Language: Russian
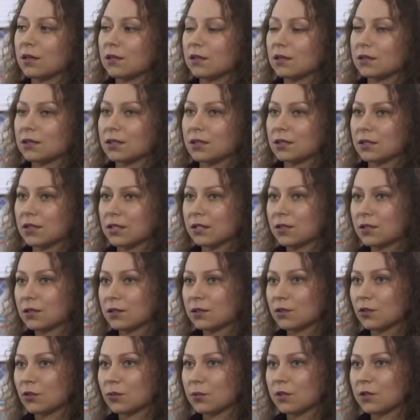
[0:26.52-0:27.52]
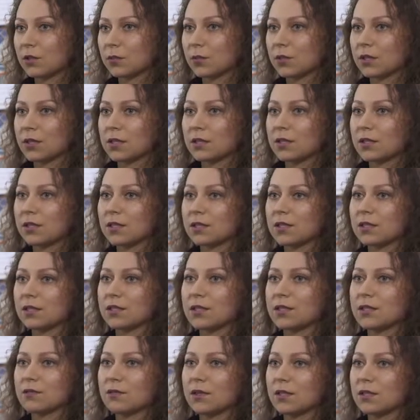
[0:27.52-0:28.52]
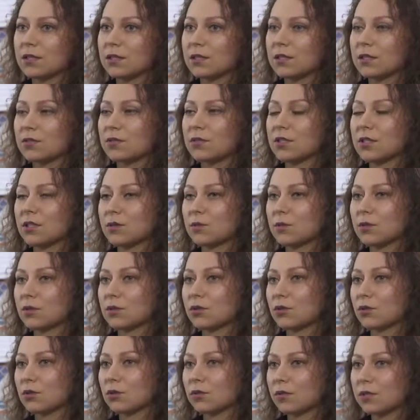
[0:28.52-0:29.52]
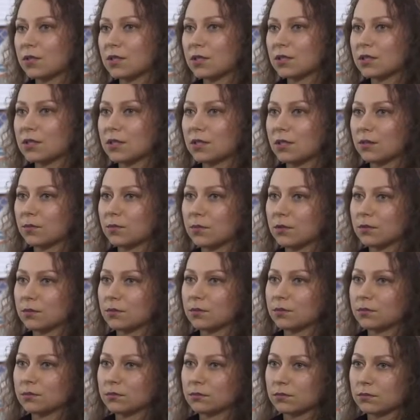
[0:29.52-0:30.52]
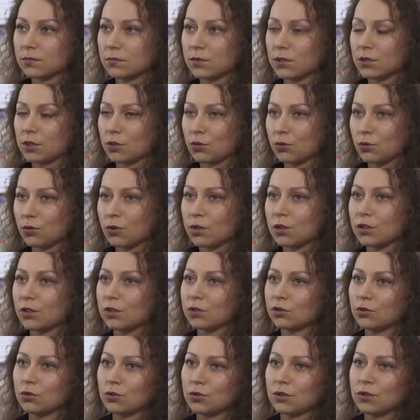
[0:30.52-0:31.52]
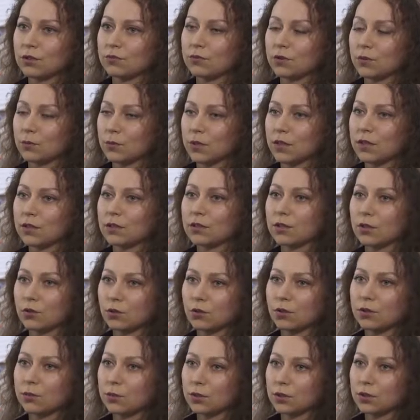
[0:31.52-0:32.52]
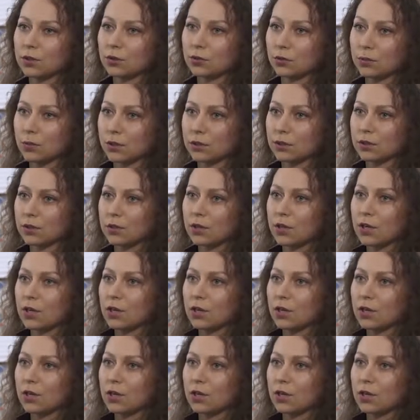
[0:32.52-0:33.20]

А, ранее документы проходили согласование со всеми руководителями сотрудника, который оформляет какой-либо документ,